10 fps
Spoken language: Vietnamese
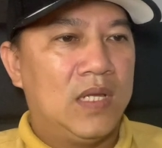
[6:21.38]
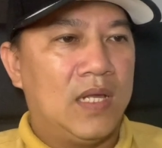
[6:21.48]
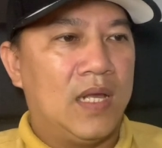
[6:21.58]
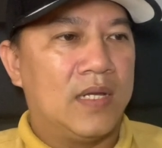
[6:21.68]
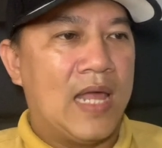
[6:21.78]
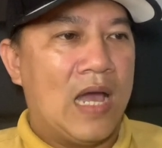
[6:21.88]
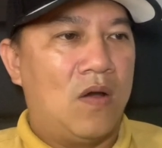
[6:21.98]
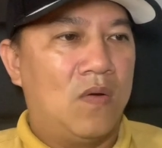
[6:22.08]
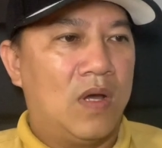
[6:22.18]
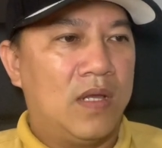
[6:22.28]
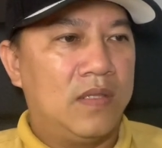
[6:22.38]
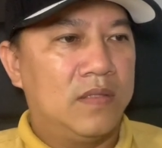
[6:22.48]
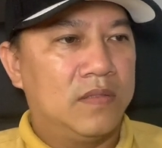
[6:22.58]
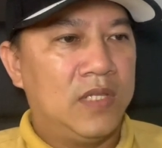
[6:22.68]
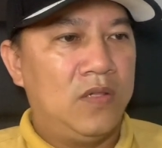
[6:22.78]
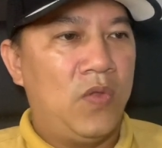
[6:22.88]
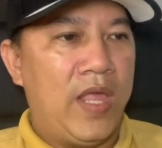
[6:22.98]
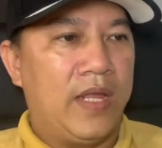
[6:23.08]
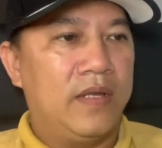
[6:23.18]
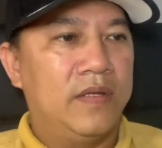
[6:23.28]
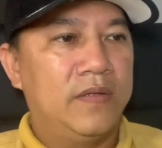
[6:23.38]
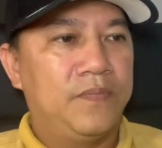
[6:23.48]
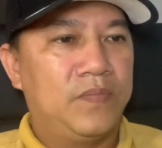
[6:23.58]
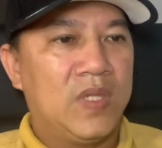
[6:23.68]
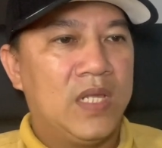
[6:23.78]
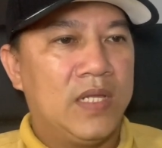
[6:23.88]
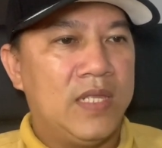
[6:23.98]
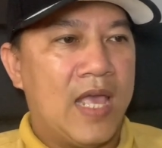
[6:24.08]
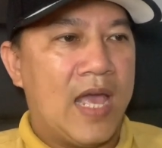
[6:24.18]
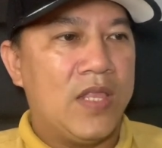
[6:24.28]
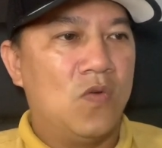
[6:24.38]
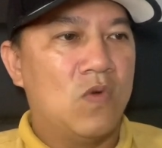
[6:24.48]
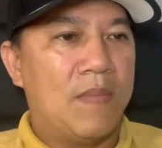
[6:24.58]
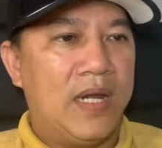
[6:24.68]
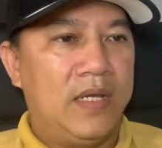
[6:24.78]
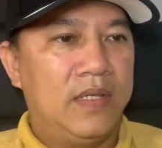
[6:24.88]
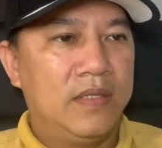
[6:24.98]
à, Đào à, Đình Luyện và Vũ Hòa Bình